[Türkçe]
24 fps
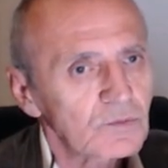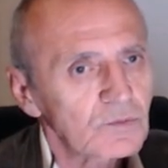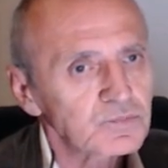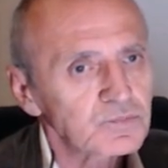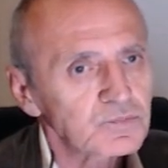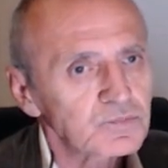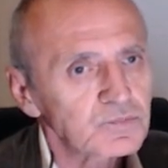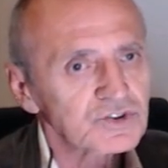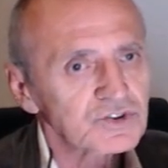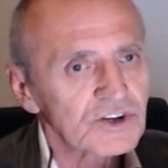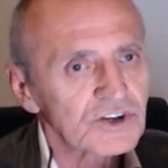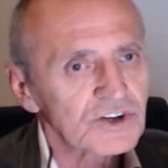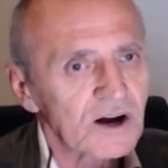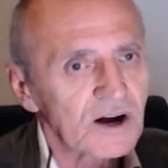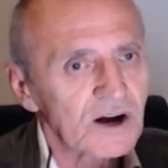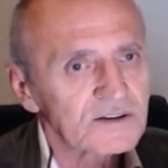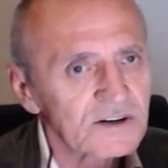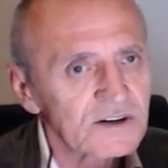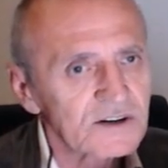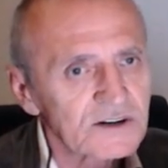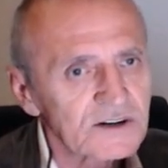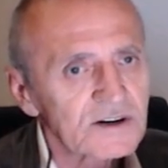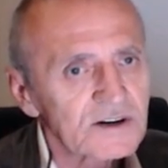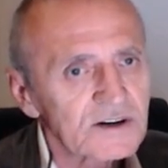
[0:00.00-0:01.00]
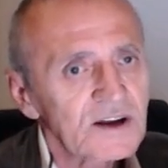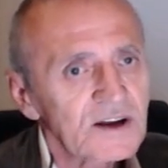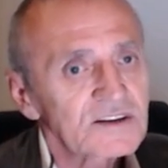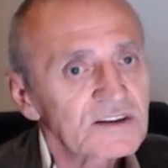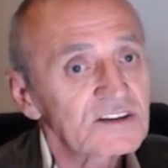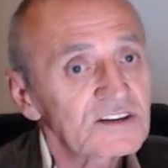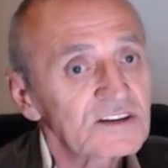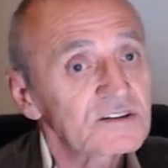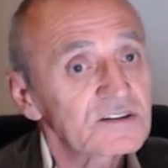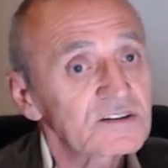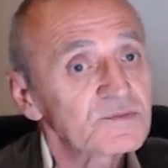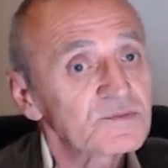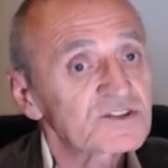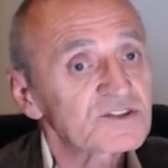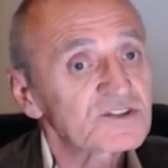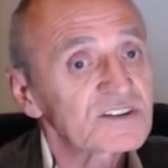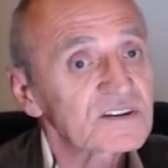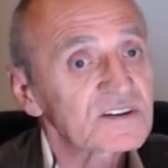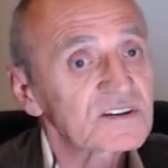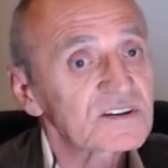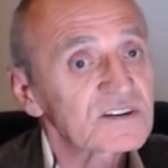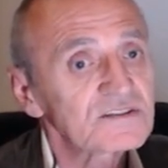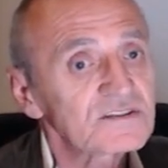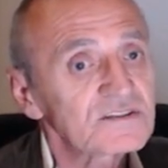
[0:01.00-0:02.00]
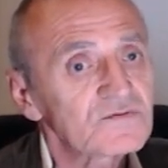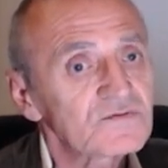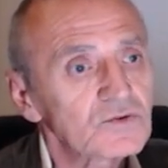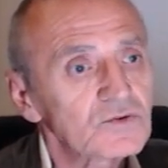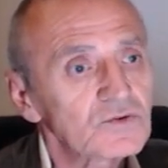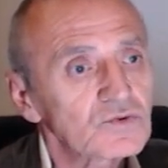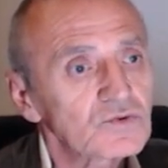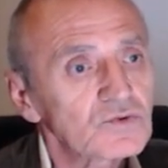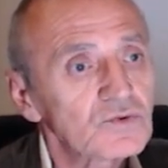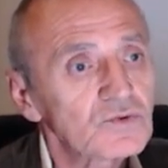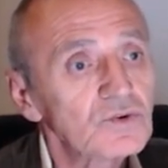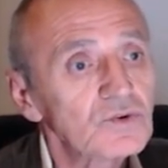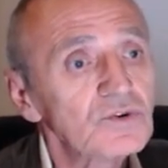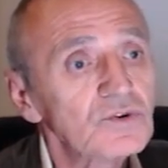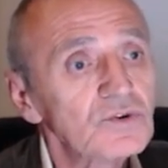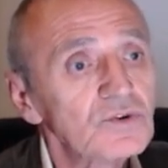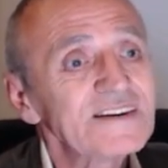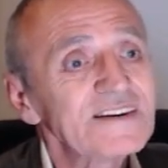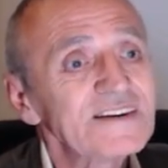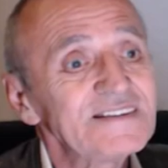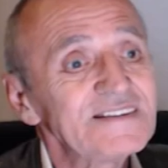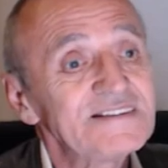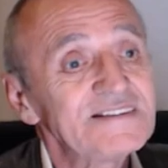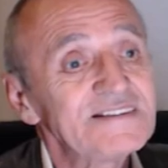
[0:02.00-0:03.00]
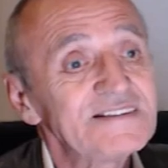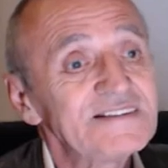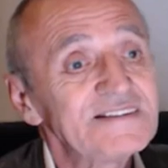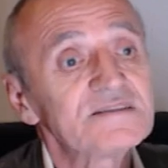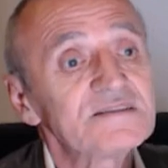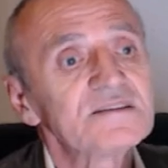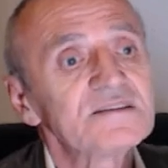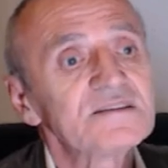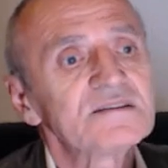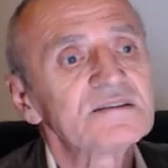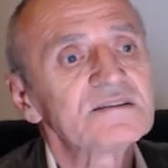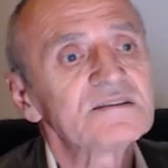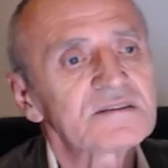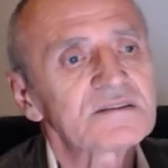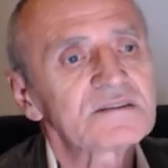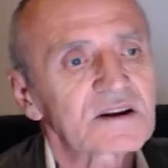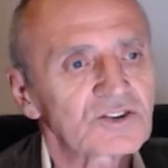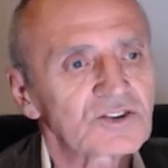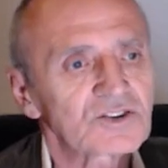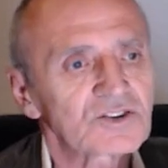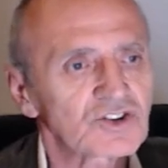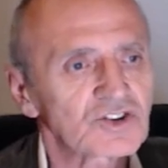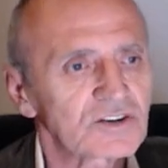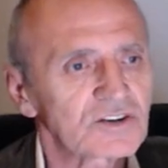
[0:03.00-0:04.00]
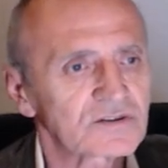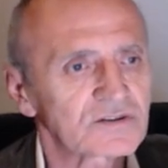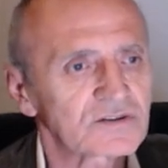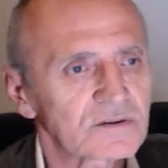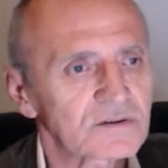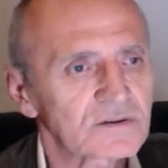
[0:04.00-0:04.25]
Bu sıcaklık 28,7 dereceydi.